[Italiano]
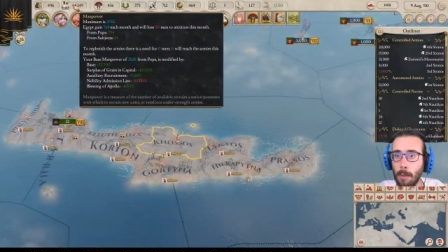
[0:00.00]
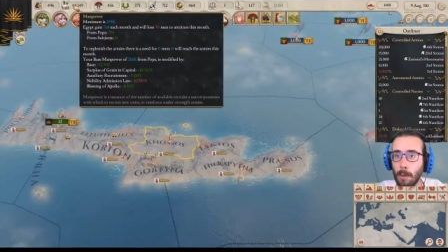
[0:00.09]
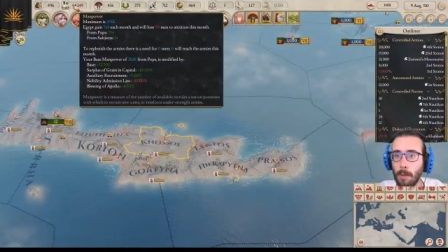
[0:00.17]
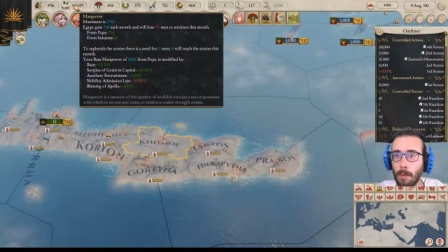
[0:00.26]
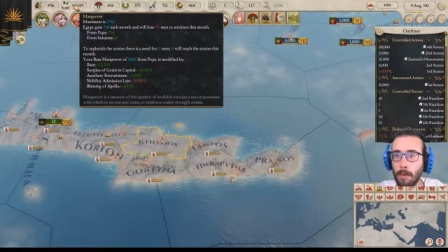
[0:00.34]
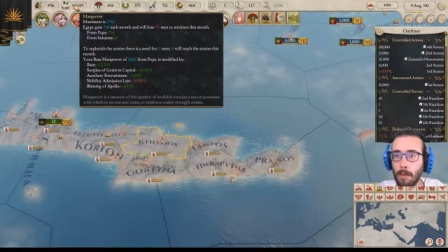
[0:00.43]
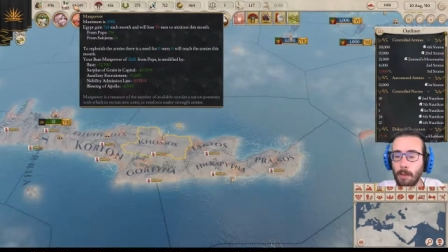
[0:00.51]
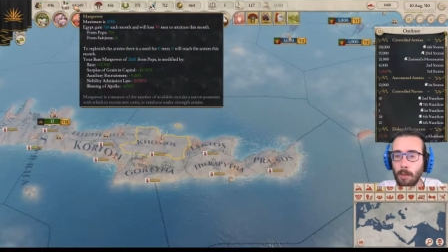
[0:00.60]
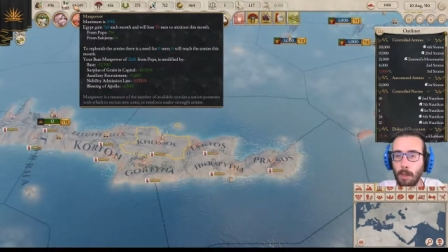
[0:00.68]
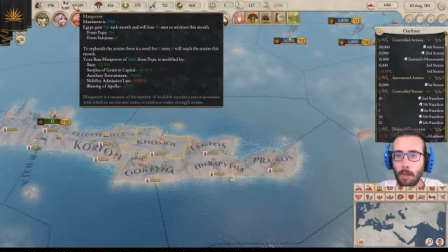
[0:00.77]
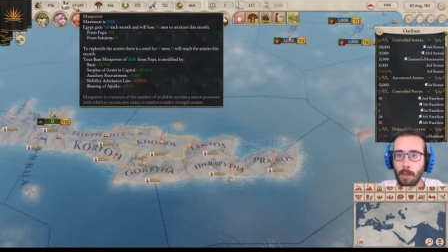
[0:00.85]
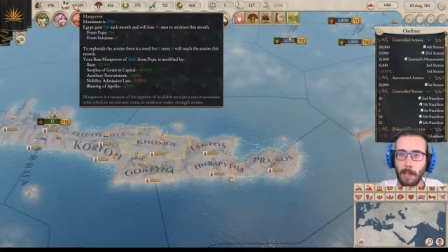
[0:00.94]
per cui ci,
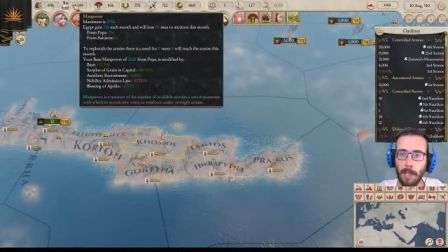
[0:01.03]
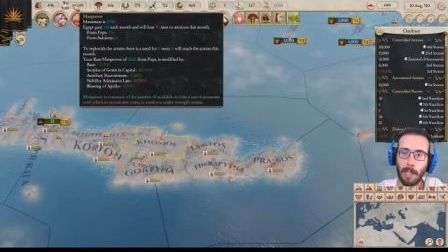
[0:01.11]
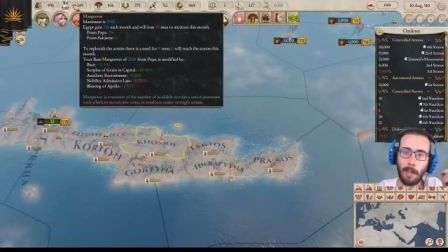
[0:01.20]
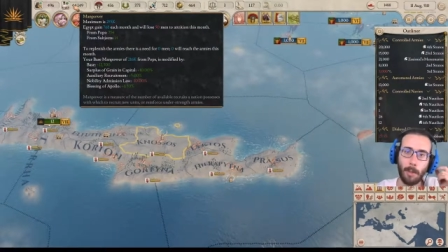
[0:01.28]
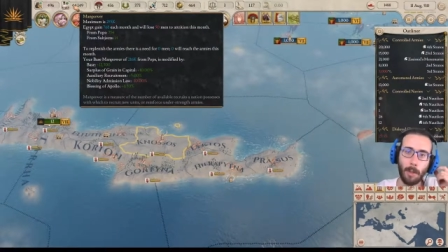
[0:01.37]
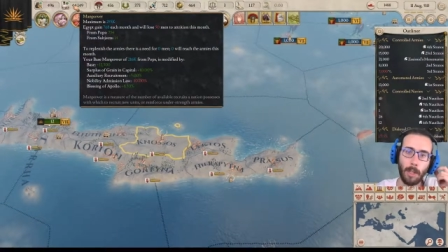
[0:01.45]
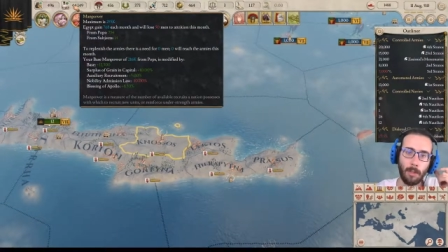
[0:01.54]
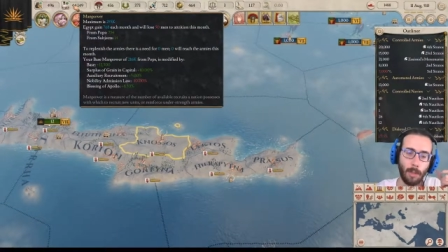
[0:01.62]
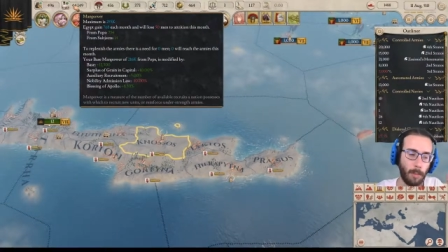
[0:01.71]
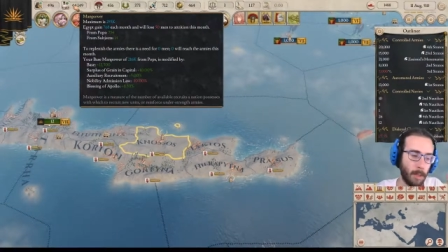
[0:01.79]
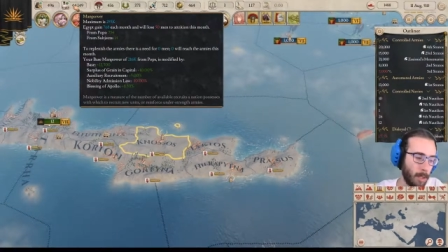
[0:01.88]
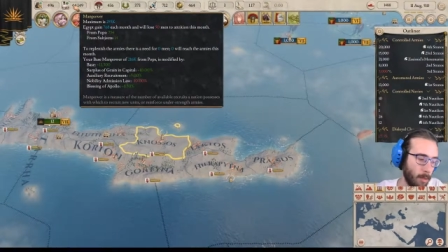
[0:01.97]
cioè, ci mettiamo
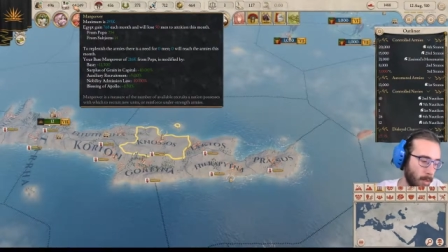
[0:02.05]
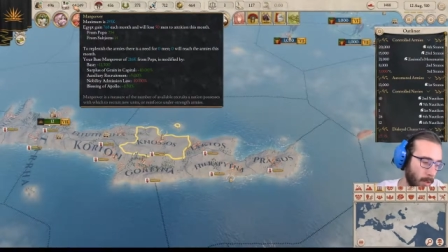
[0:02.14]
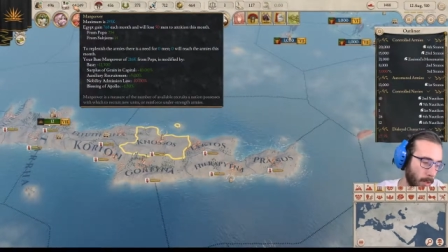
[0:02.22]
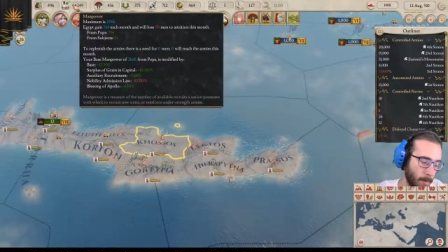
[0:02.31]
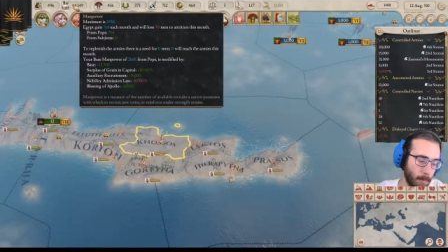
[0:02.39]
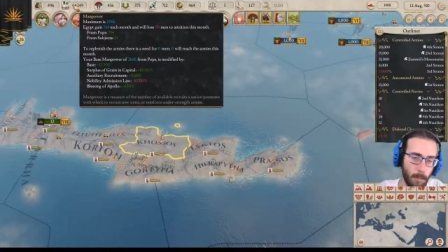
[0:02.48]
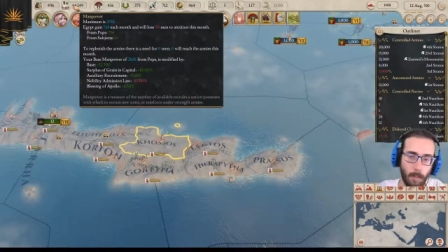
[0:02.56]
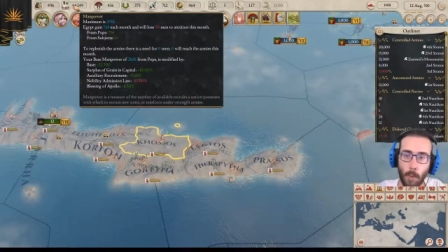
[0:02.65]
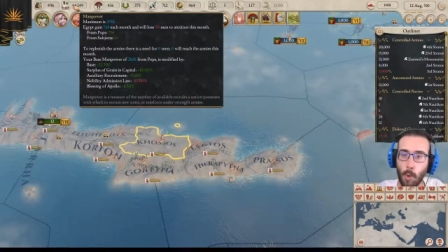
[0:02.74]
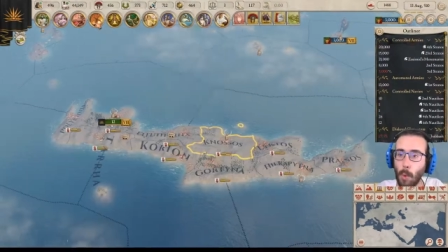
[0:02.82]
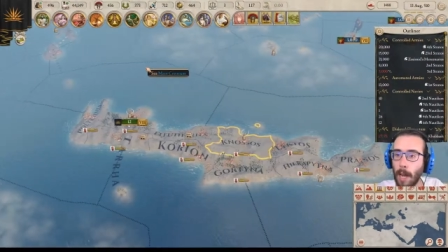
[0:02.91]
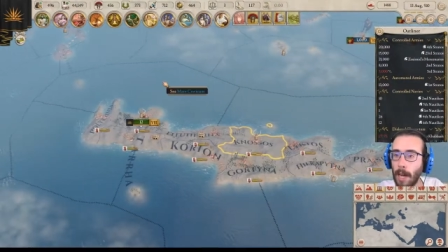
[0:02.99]
adesso praticamente
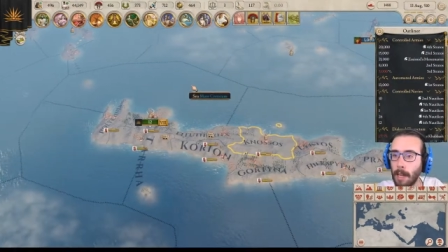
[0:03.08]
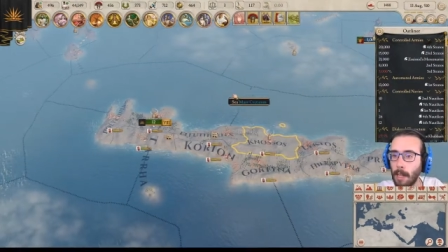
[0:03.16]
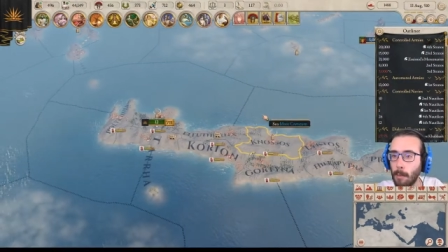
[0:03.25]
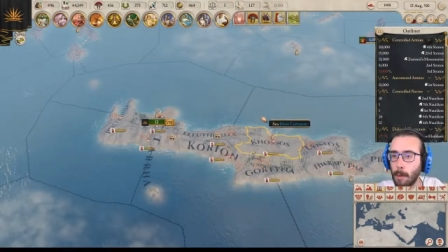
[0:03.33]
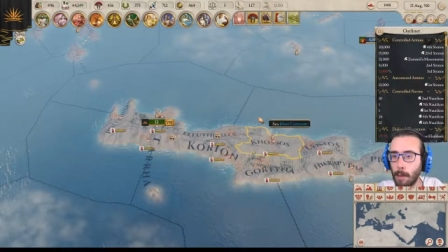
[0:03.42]
due anni per